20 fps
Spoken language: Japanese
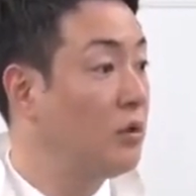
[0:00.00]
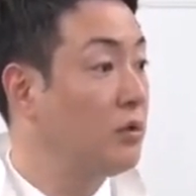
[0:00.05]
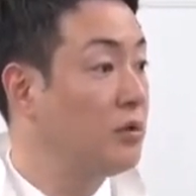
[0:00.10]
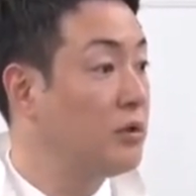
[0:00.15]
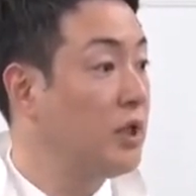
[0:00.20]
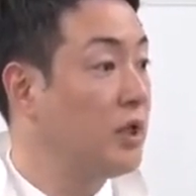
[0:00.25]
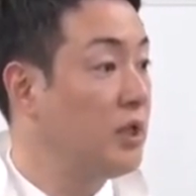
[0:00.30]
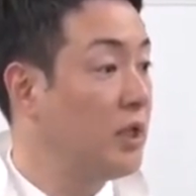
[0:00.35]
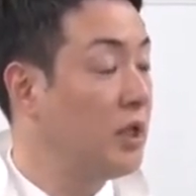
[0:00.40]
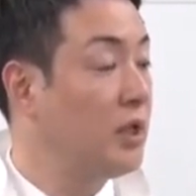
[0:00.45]

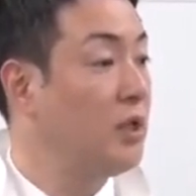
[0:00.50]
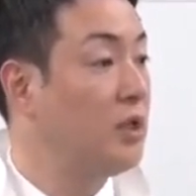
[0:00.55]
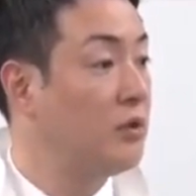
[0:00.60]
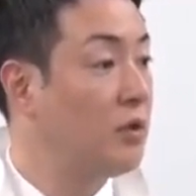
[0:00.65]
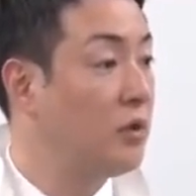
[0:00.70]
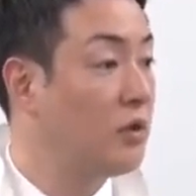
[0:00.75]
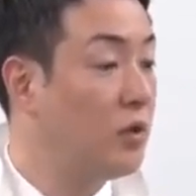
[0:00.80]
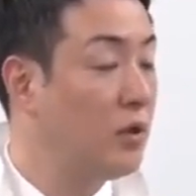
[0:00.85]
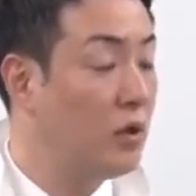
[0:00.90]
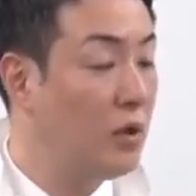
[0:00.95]
具体的に
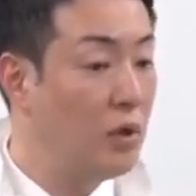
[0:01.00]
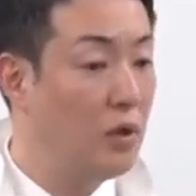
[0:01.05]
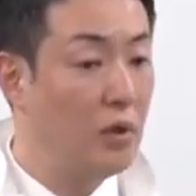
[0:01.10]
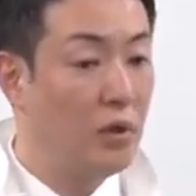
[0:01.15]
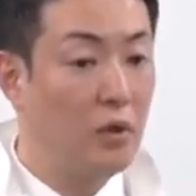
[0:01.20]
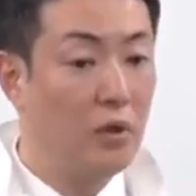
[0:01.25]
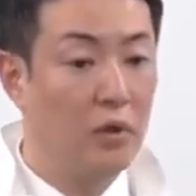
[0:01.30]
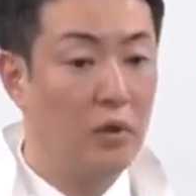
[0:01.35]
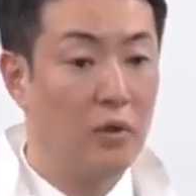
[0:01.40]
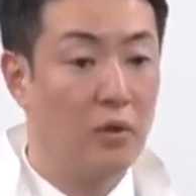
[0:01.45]
その
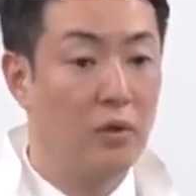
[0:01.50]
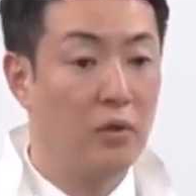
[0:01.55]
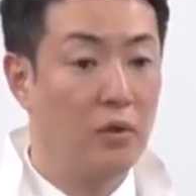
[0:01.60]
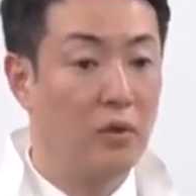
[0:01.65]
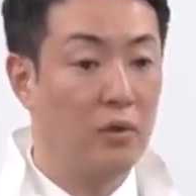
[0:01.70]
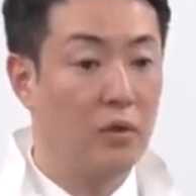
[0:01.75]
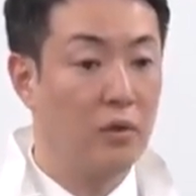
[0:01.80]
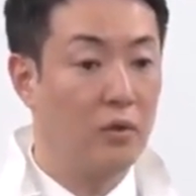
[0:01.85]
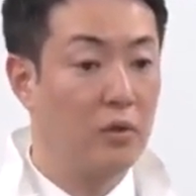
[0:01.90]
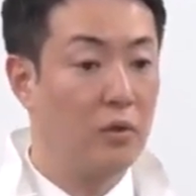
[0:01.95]
お
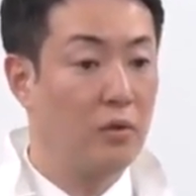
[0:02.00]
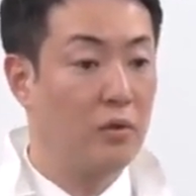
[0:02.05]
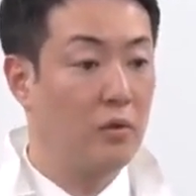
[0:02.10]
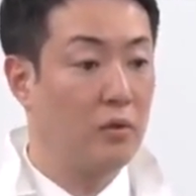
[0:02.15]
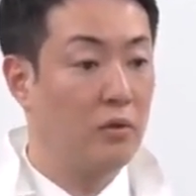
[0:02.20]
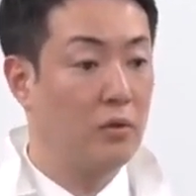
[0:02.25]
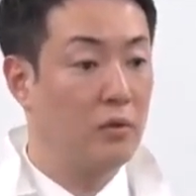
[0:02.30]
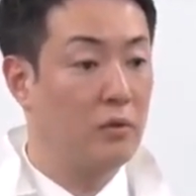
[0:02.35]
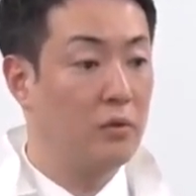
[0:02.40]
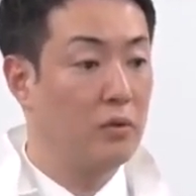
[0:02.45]

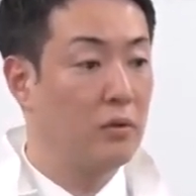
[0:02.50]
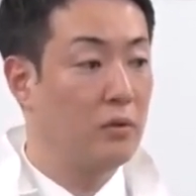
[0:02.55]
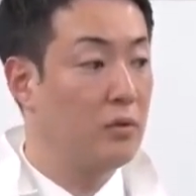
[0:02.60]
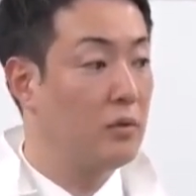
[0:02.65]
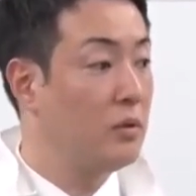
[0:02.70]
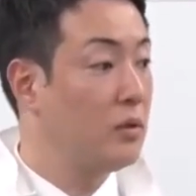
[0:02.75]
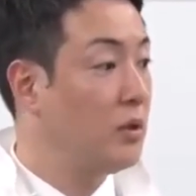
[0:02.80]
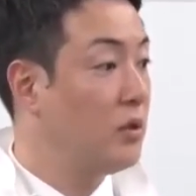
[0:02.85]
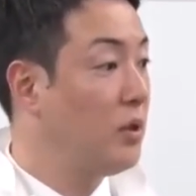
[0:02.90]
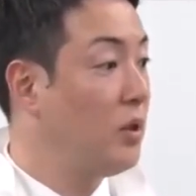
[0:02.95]

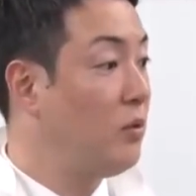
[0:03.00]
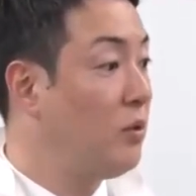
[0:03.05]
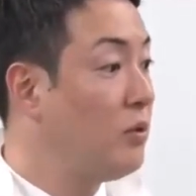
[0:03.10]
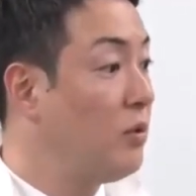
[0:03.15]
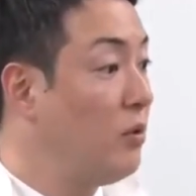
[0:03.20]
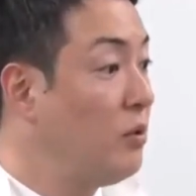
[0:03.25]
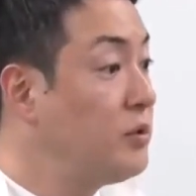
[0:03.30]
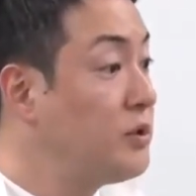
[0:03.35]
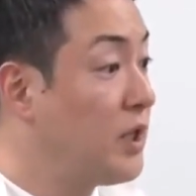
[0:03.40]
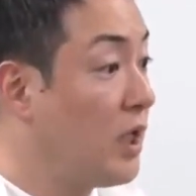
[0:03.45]
お
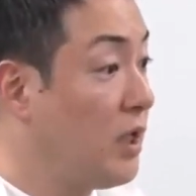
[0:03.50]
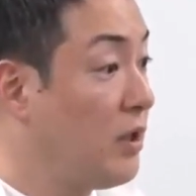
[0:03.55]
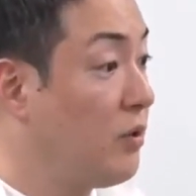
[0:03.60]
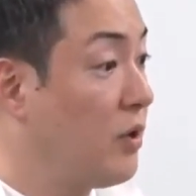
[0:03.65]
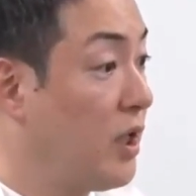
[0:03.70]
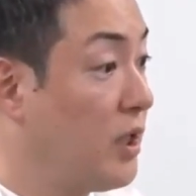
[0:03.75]
御社の